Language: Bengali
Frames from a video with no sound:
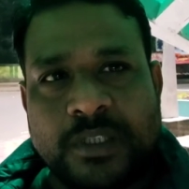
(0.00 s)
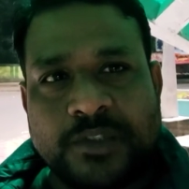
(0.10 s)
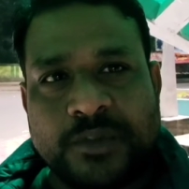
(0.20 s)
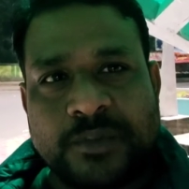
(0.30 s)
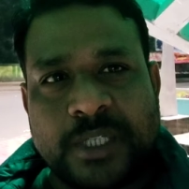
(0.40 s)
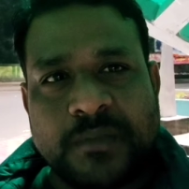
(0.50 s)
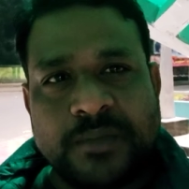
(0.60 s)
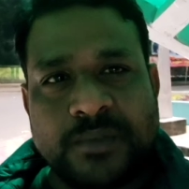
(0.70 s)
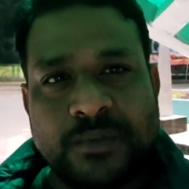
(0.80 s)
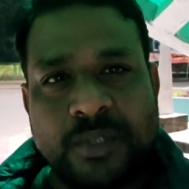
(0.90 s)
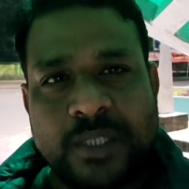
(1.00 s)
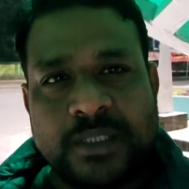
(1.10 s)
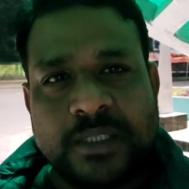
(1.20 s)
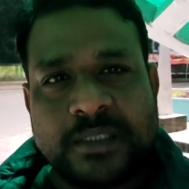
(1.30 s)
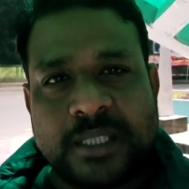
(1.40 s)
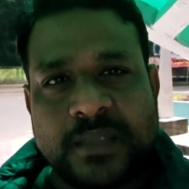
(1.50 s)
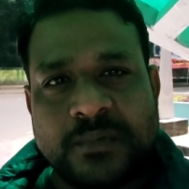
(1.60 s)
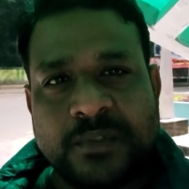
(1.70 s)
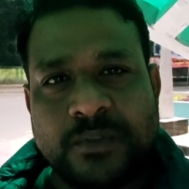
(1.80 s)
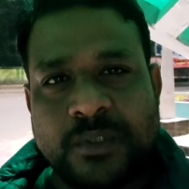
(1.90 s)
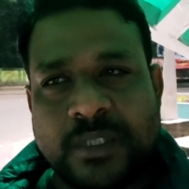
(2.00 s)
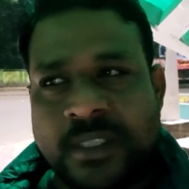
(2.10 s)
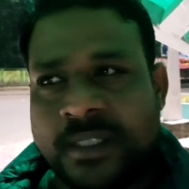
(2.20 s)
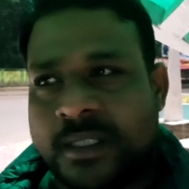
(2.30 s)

যেসব সার্ভিসগুলো আছে সার্ভিসগুলোতে